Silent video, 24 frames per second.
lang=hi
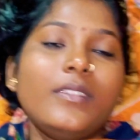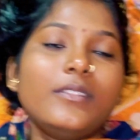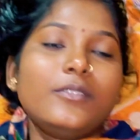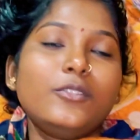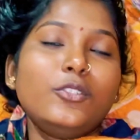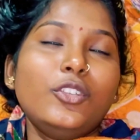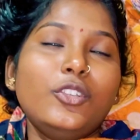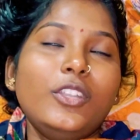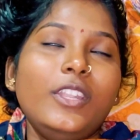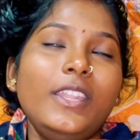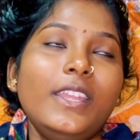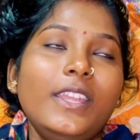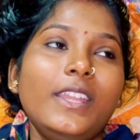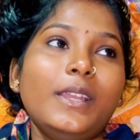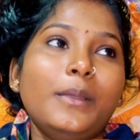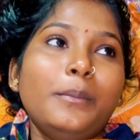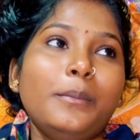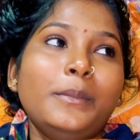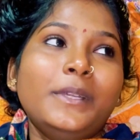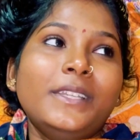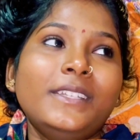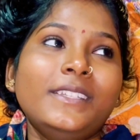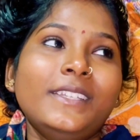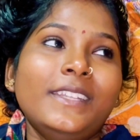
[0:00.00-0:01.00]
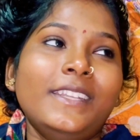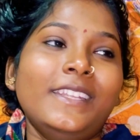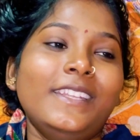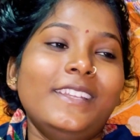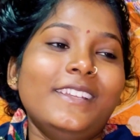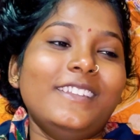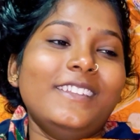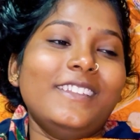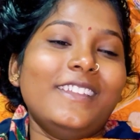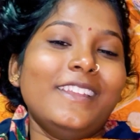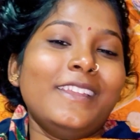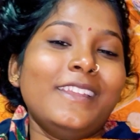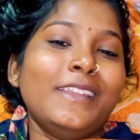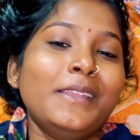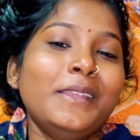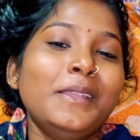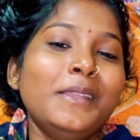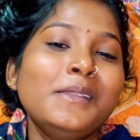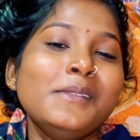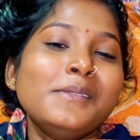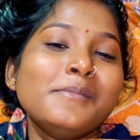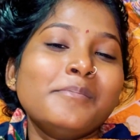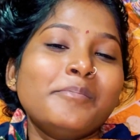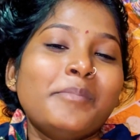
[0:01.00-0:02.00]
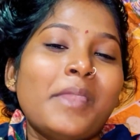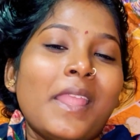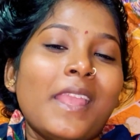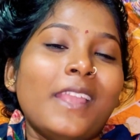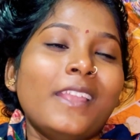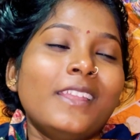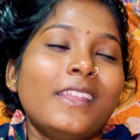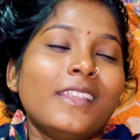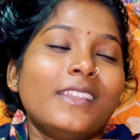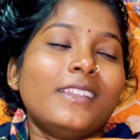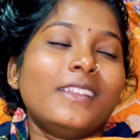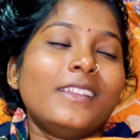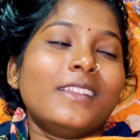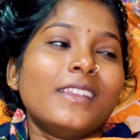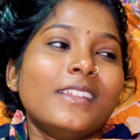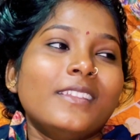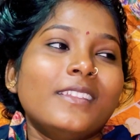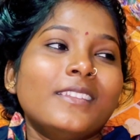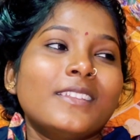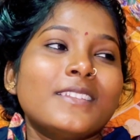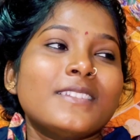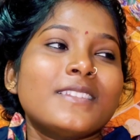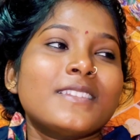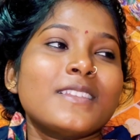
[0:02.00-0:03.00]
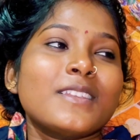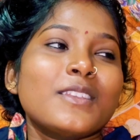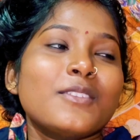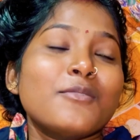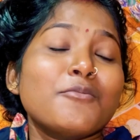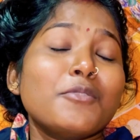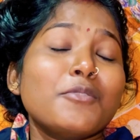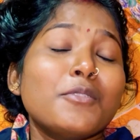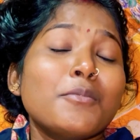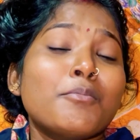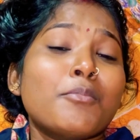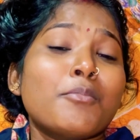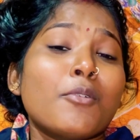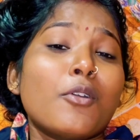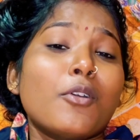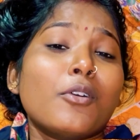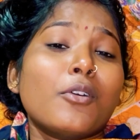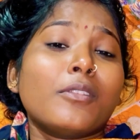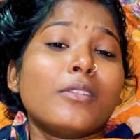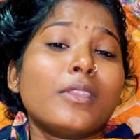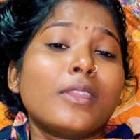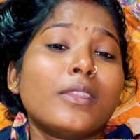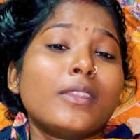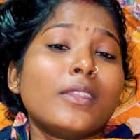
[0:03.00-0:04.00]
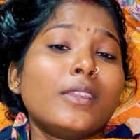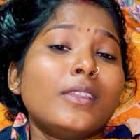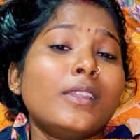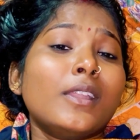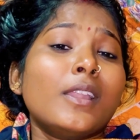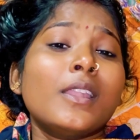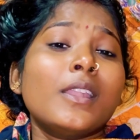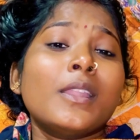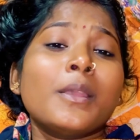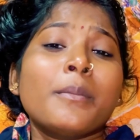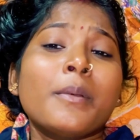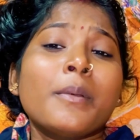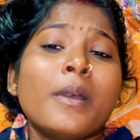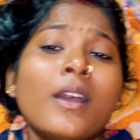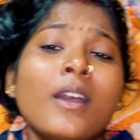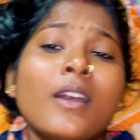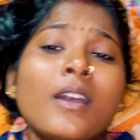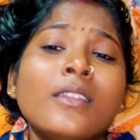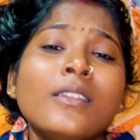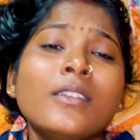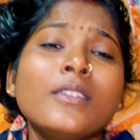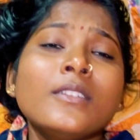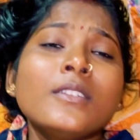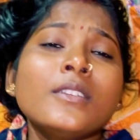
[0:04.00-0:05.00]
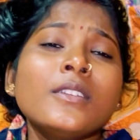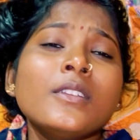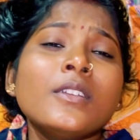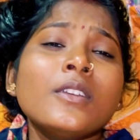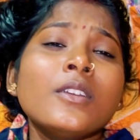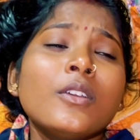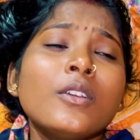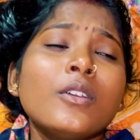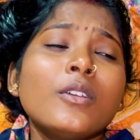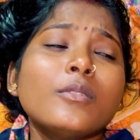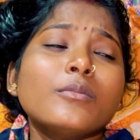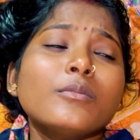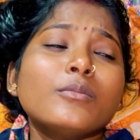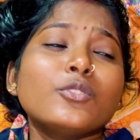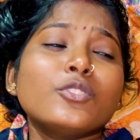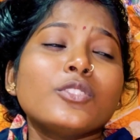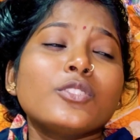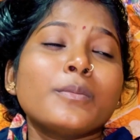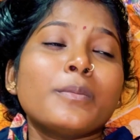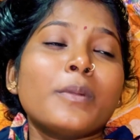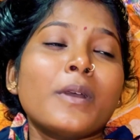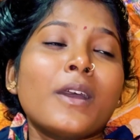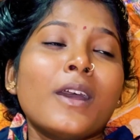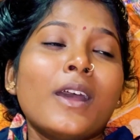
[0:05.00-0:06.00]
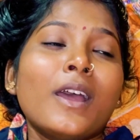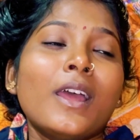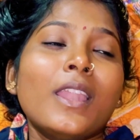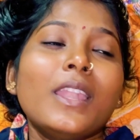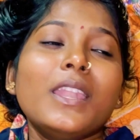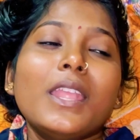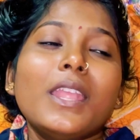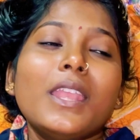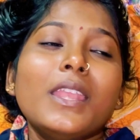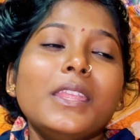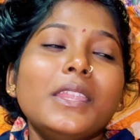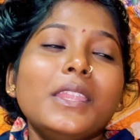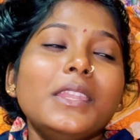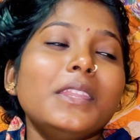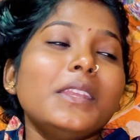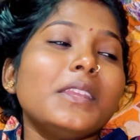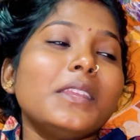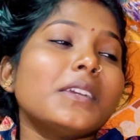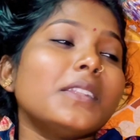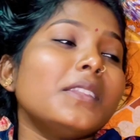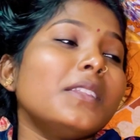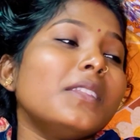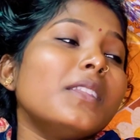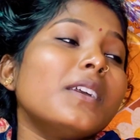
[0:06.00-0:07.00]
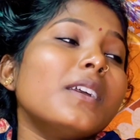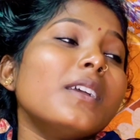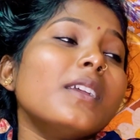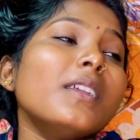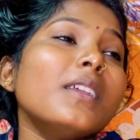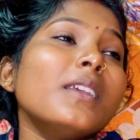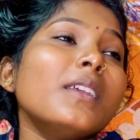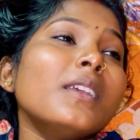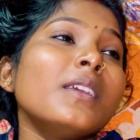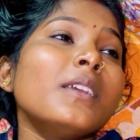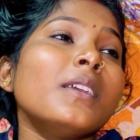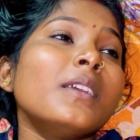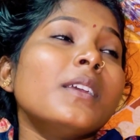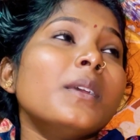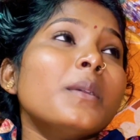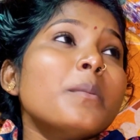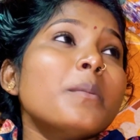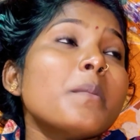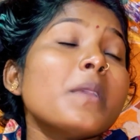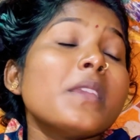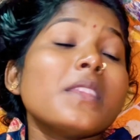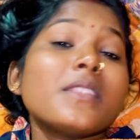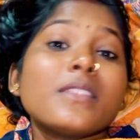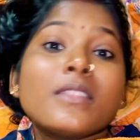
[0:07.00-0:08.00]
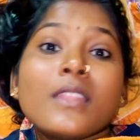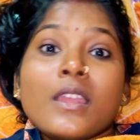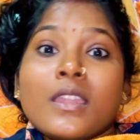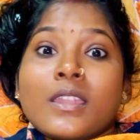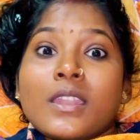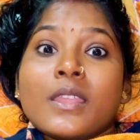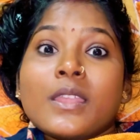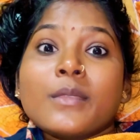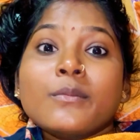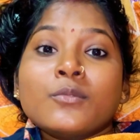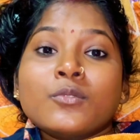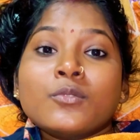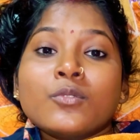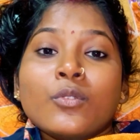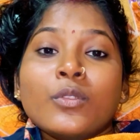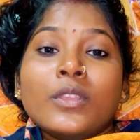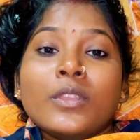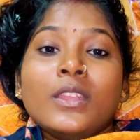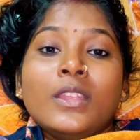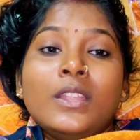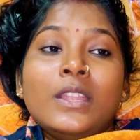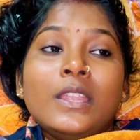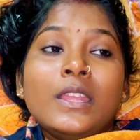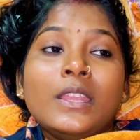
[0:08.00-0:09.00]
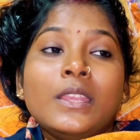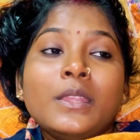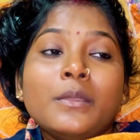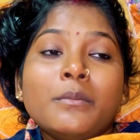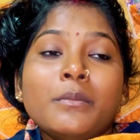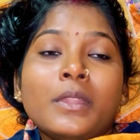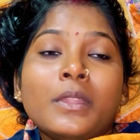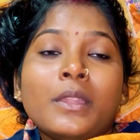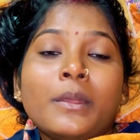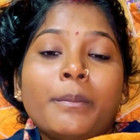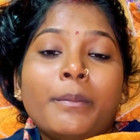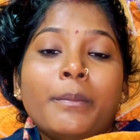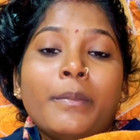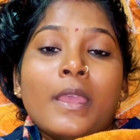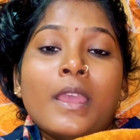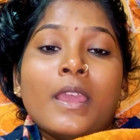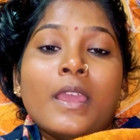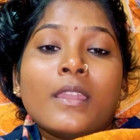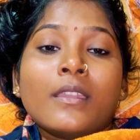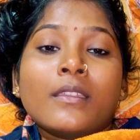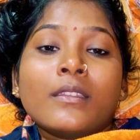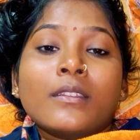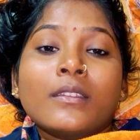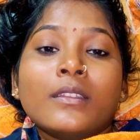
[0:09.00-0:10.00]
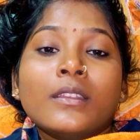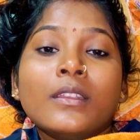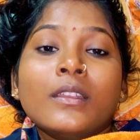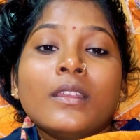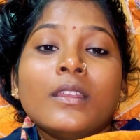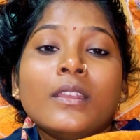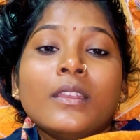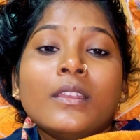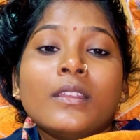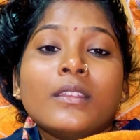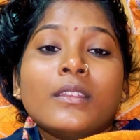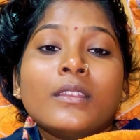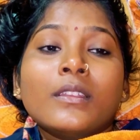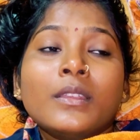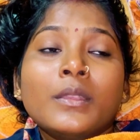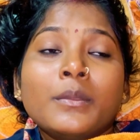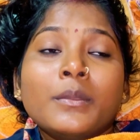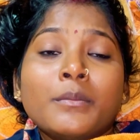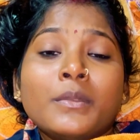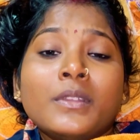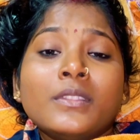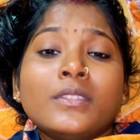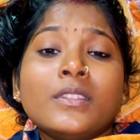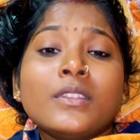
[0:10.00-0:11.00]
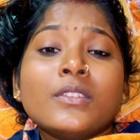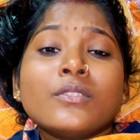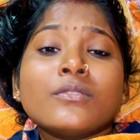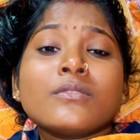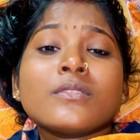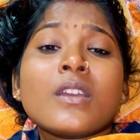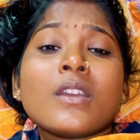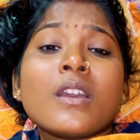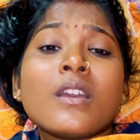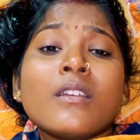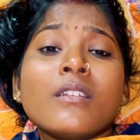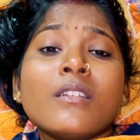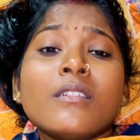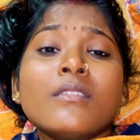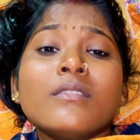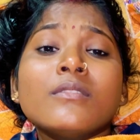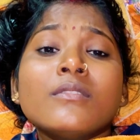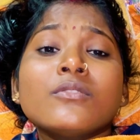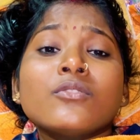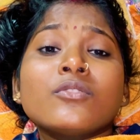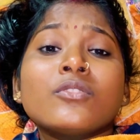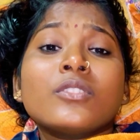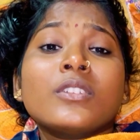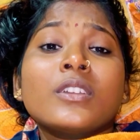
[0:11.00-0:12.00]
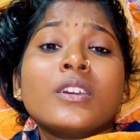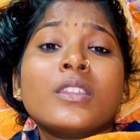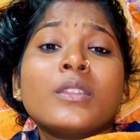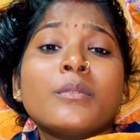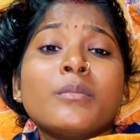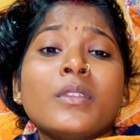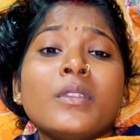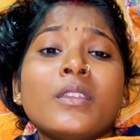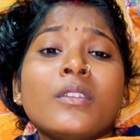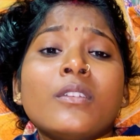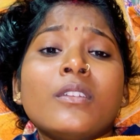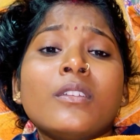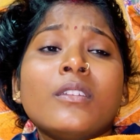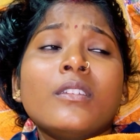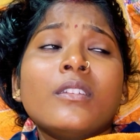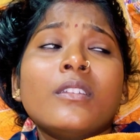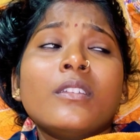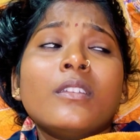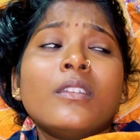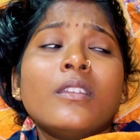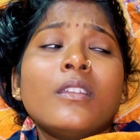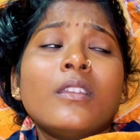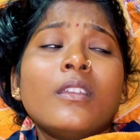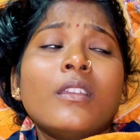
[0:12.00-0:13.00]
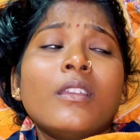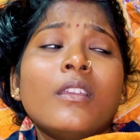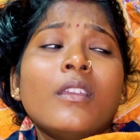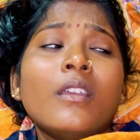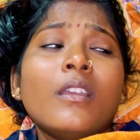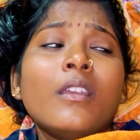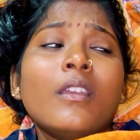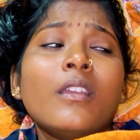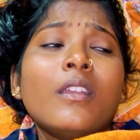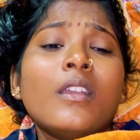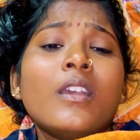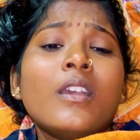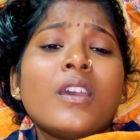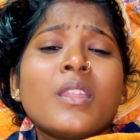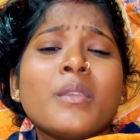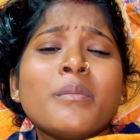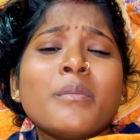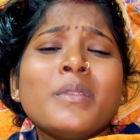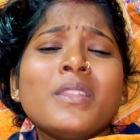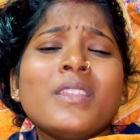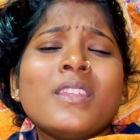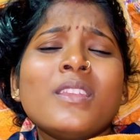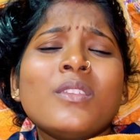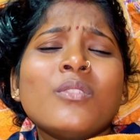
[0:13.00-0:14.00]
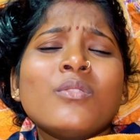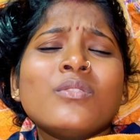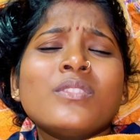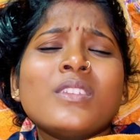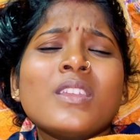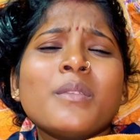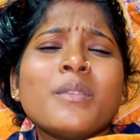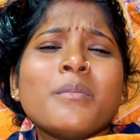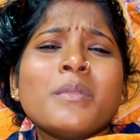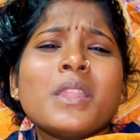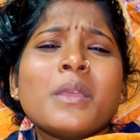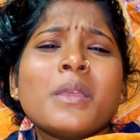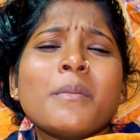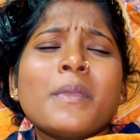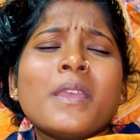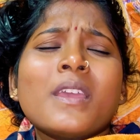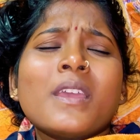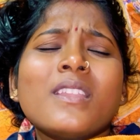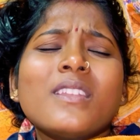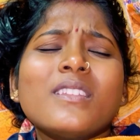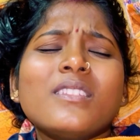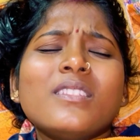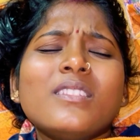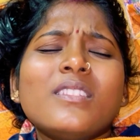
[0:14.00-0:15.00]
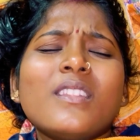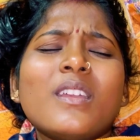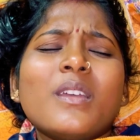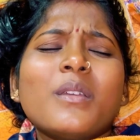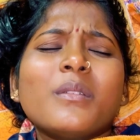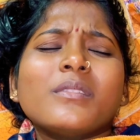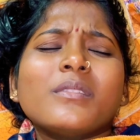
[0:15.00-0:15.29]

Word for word: उठने का मन नहीं कर रहा है ब्लैंकेट के अंदर से क्योंकि बहुत ज़्यादा ठंड है बाहर मुझे बाहर नहीं निकलना है मैं इतना टाइम सोई लेकिन मेरा पैर हिम्मत है उसका जो गर्म है हाँ। गर्म ही नहीं होता है मेरा पैर इतना